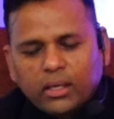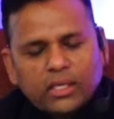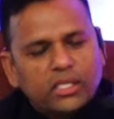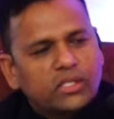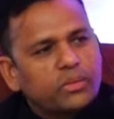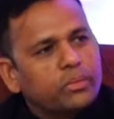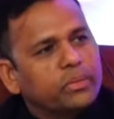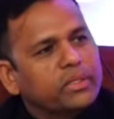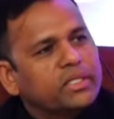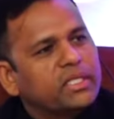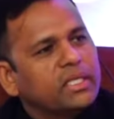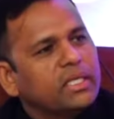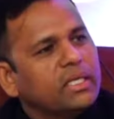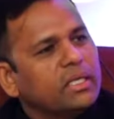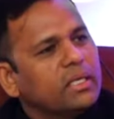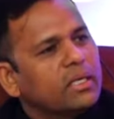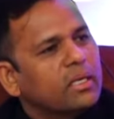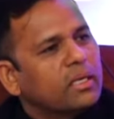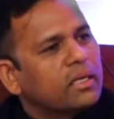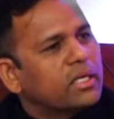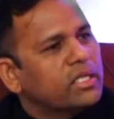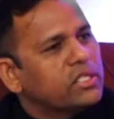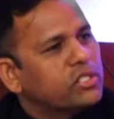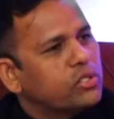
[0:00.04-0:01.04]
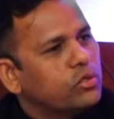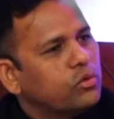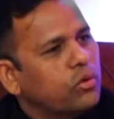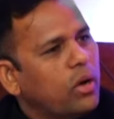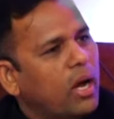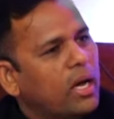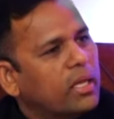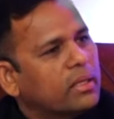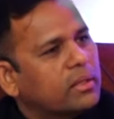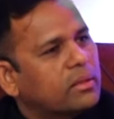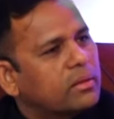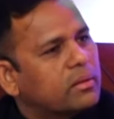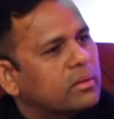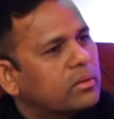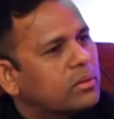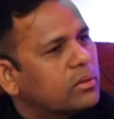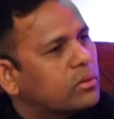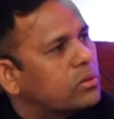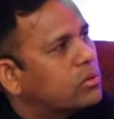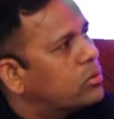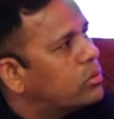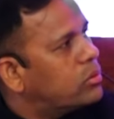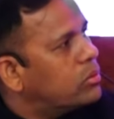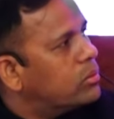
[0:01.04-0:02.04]
इस मीटिंग की शुरुआत
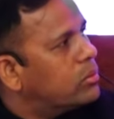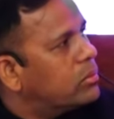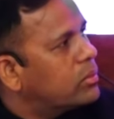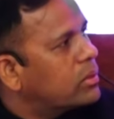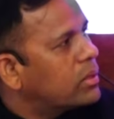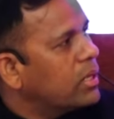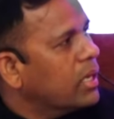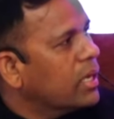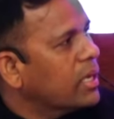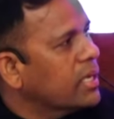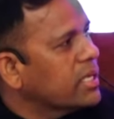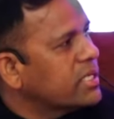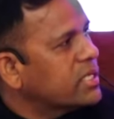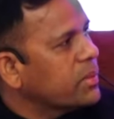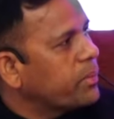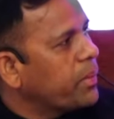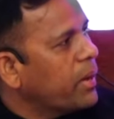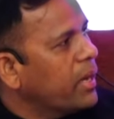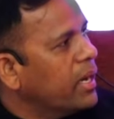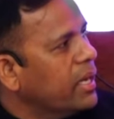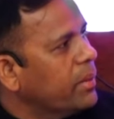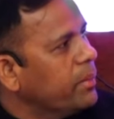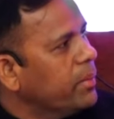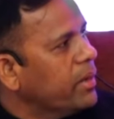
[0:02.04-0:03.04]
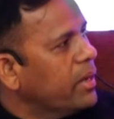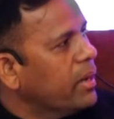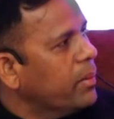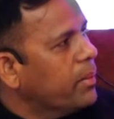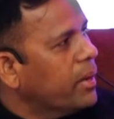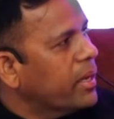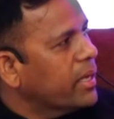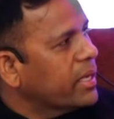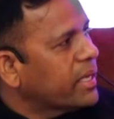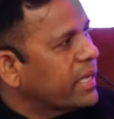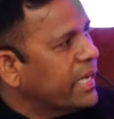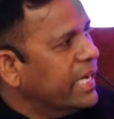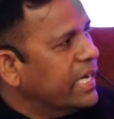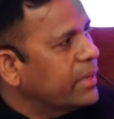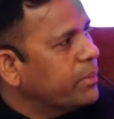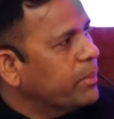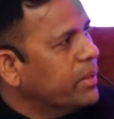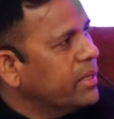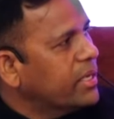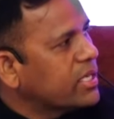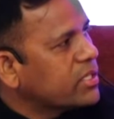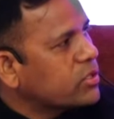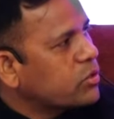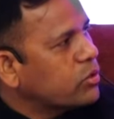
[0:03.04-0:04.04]
करने से पहले मैं हमारे ग्रेट
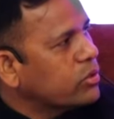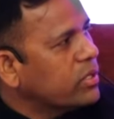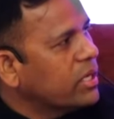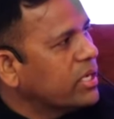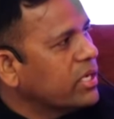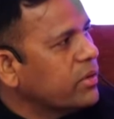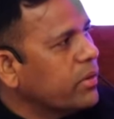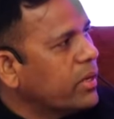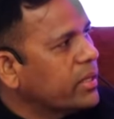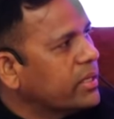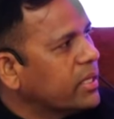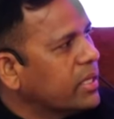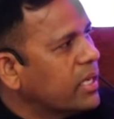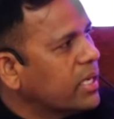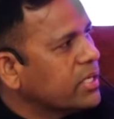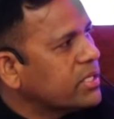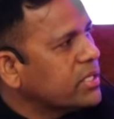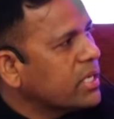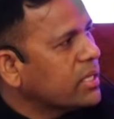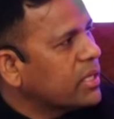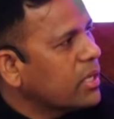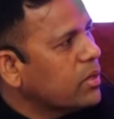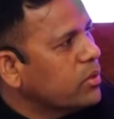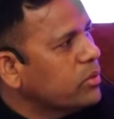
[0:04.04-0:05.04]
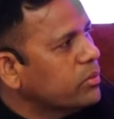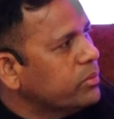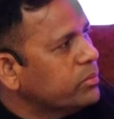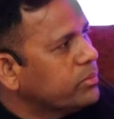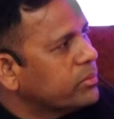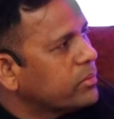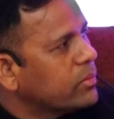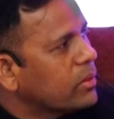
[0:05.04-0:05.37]
मेंटर्स को धन्यवाद देना चाहता हूं